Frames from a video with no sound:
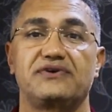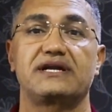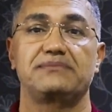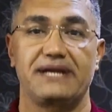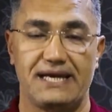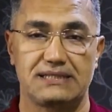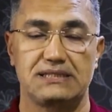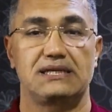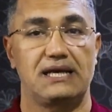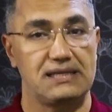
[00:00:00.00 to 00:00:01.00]
تفرق بين
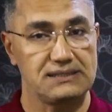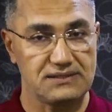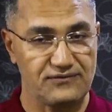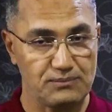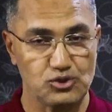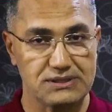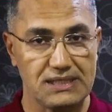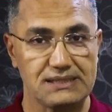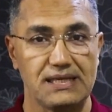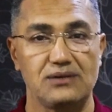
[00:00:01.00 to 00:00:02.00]
حاجتين هل انت في
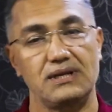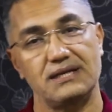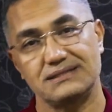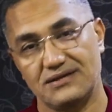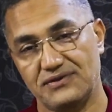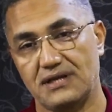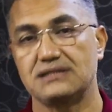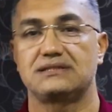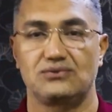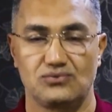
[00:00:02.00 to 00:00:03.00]
البوست نيتال ولا انت في
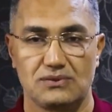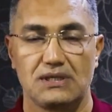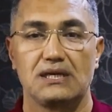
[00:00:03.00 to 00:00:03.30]
الاي سي يو